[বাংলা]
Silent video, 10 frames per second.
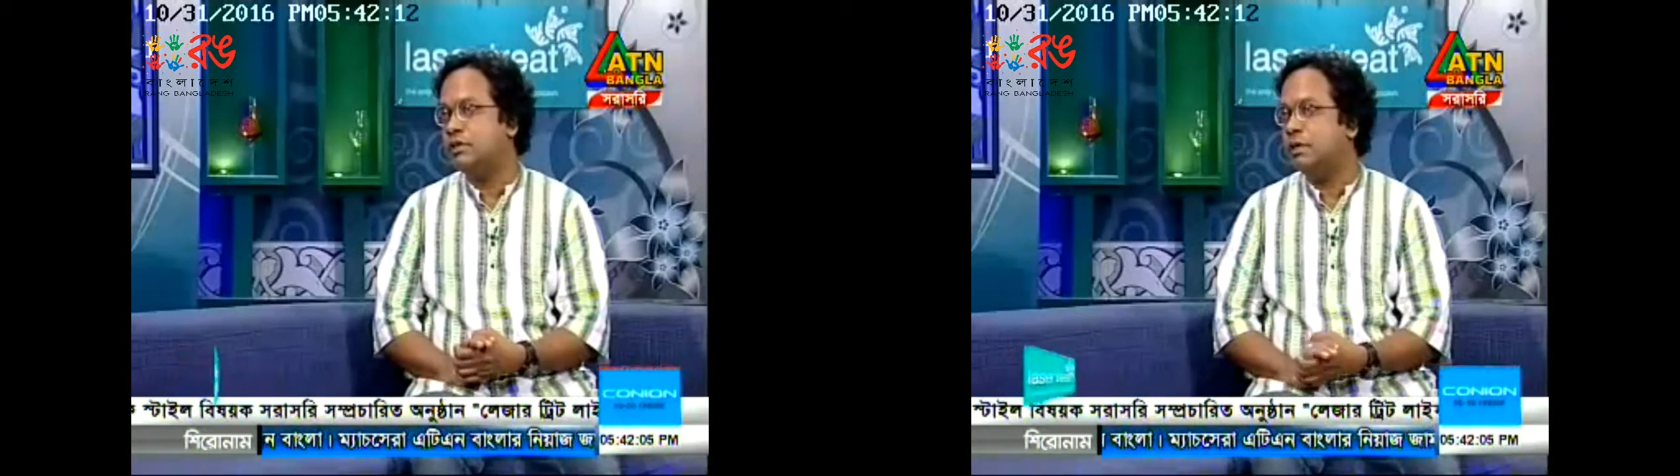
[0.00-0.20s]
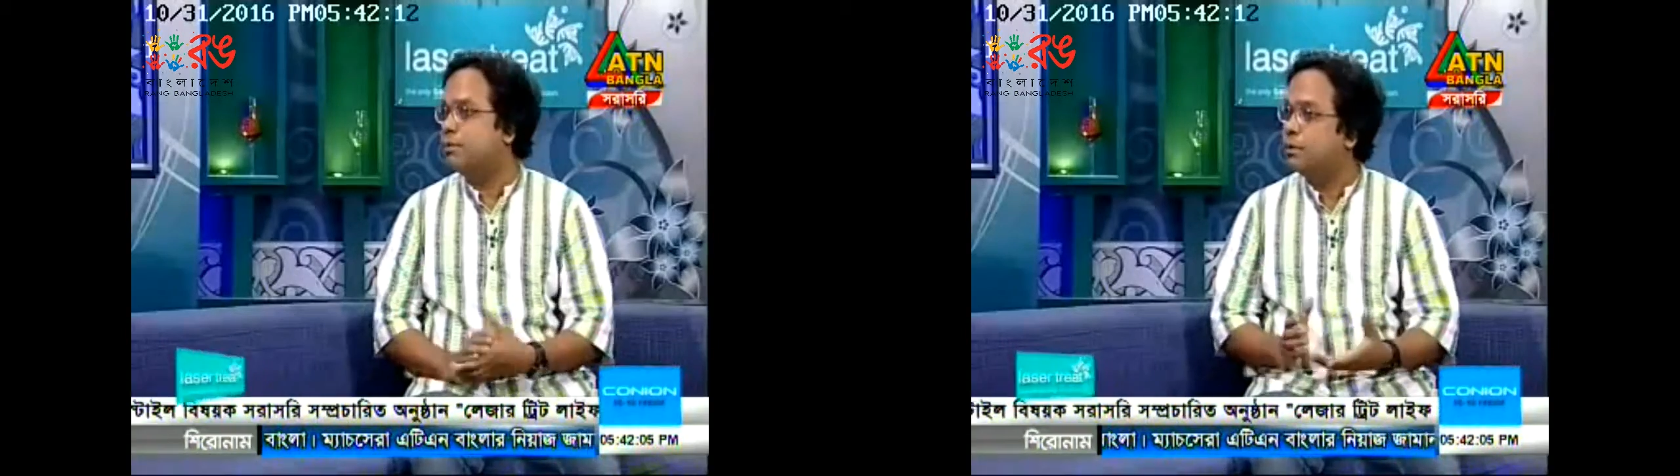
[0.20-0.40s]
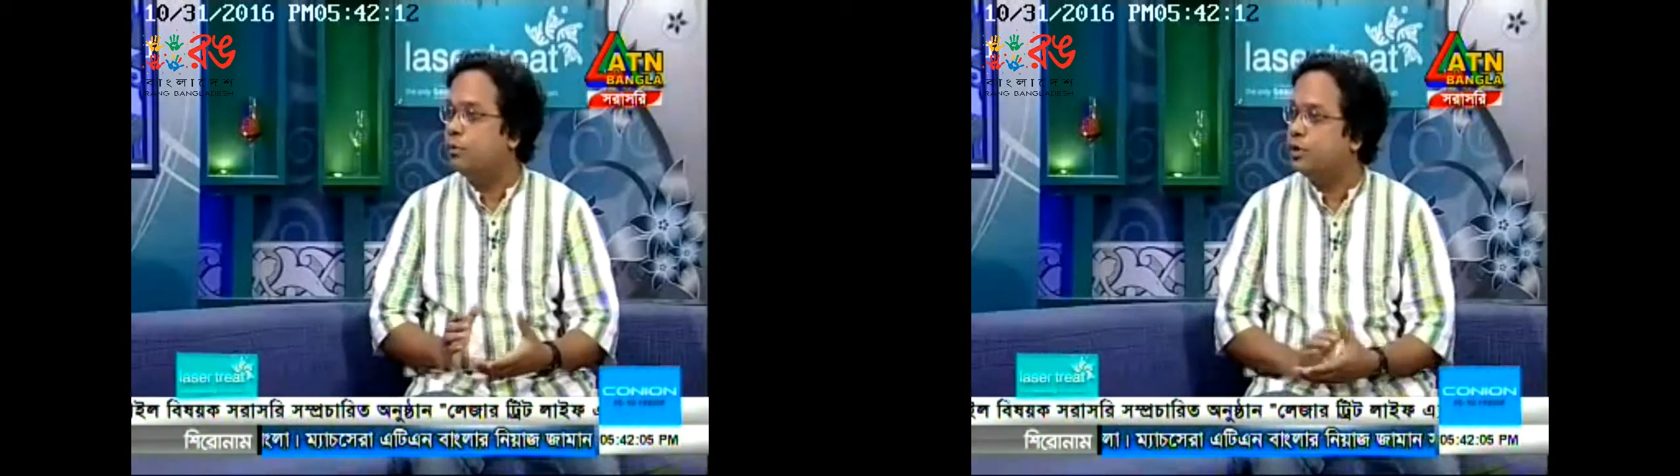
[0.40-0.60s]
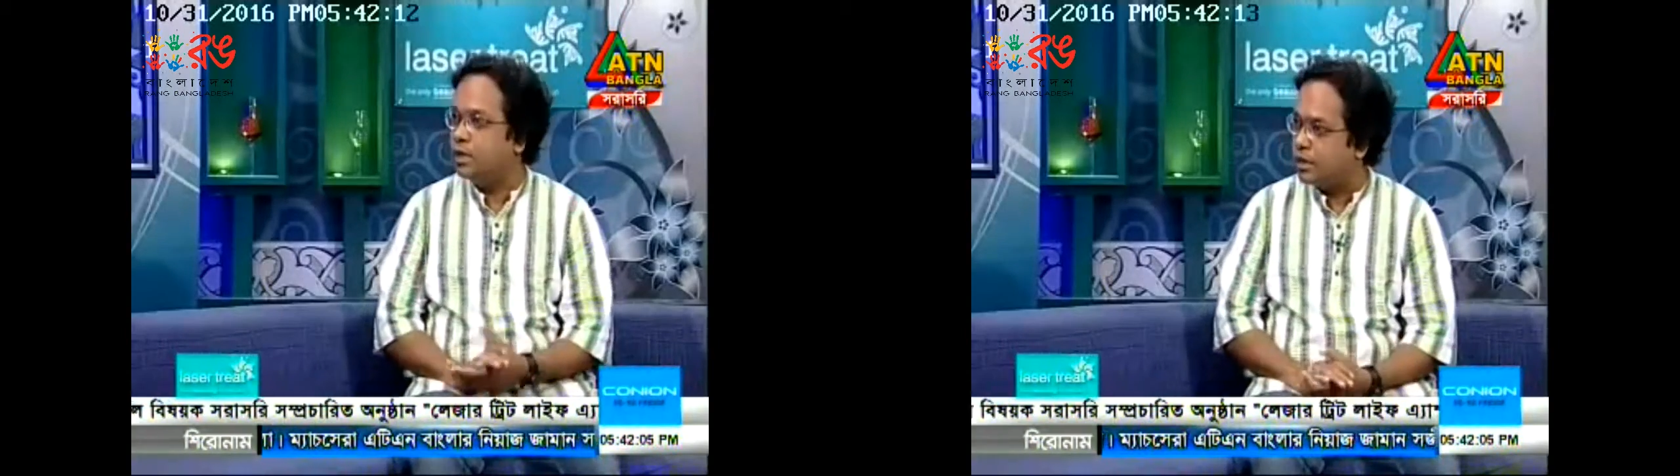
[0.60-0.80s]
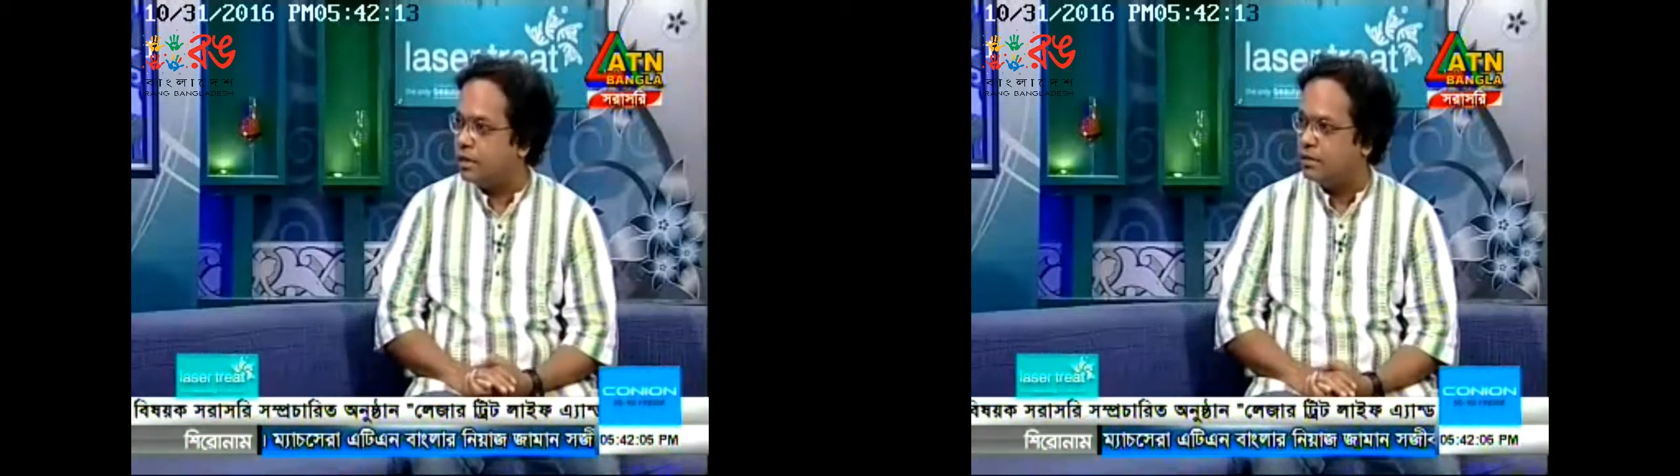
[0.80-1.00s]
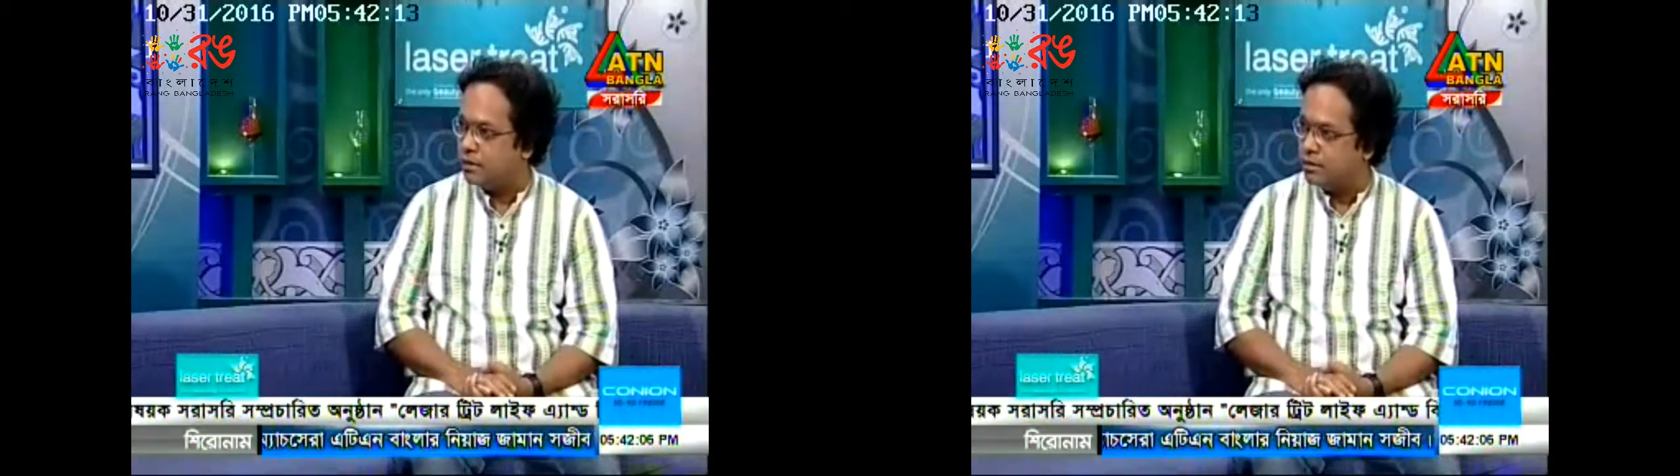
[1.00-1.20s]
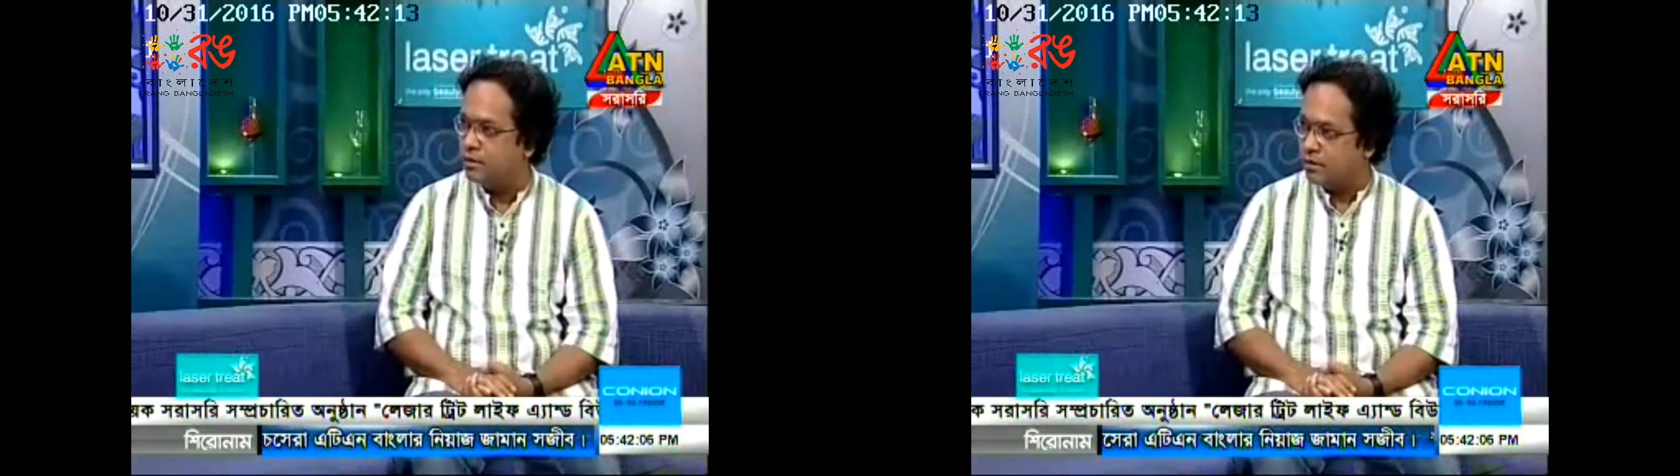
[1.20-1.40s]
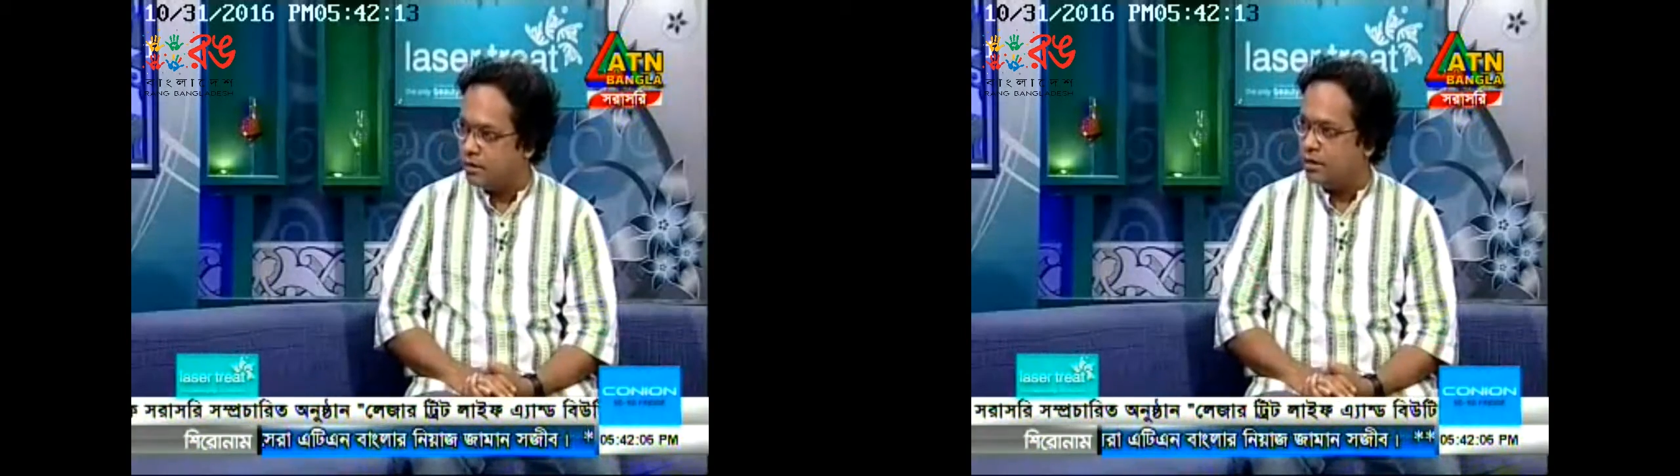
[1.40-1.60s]
কাজ করছি হচ্ছে সামনে
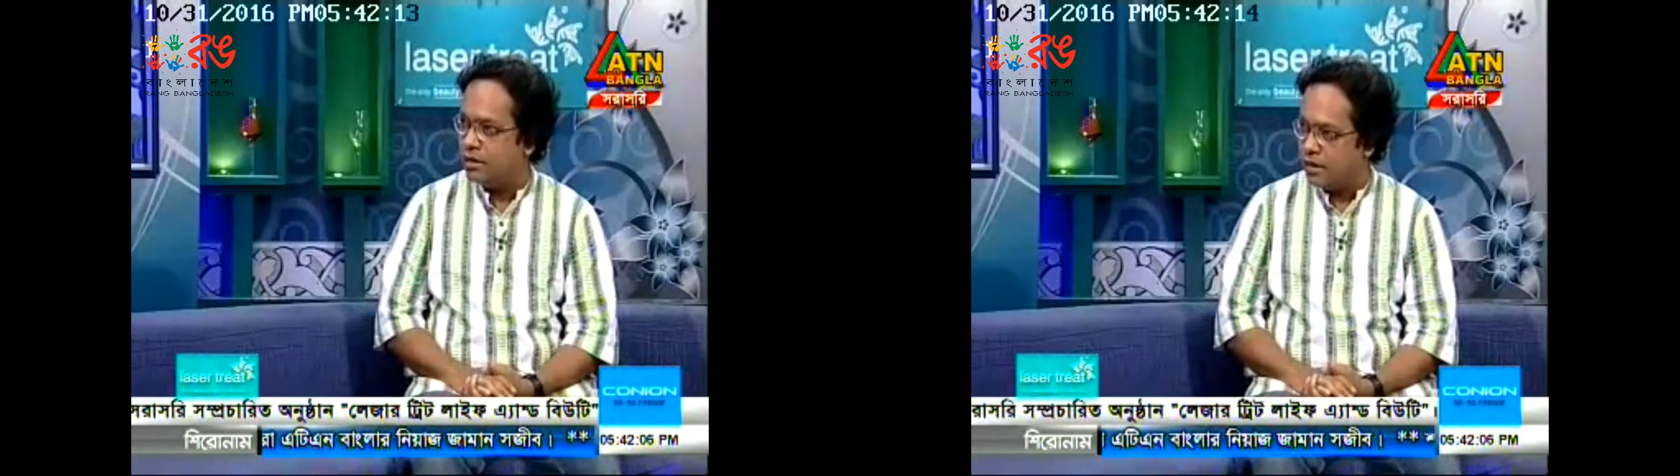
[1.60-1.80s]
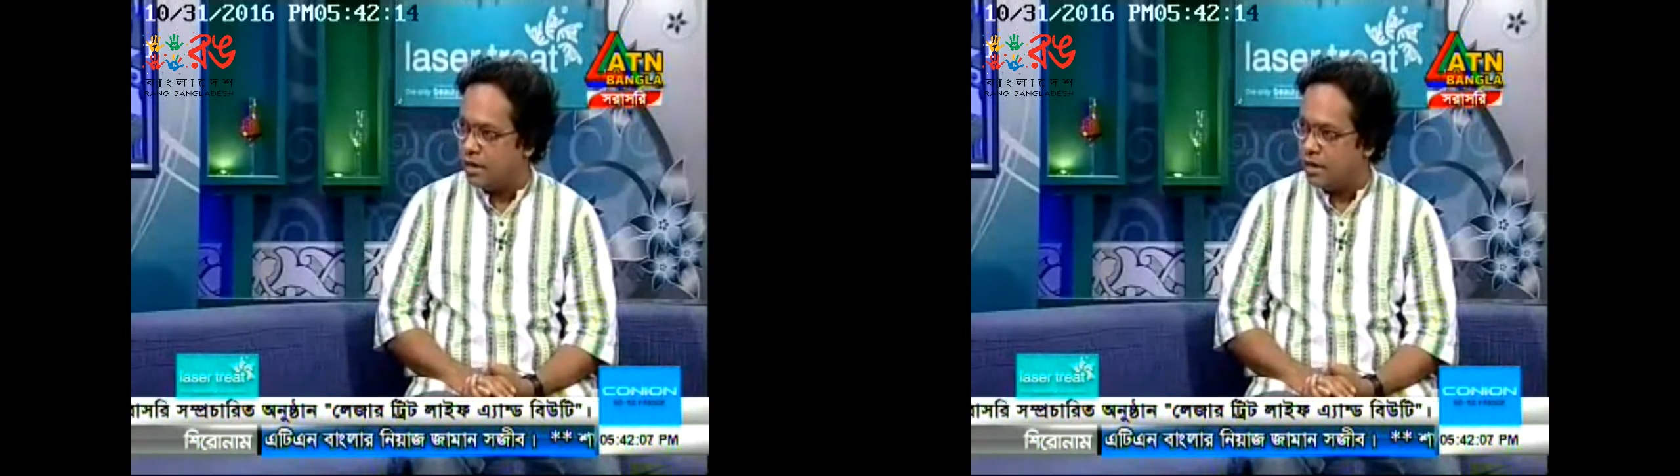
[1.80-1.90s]
বৈশাখের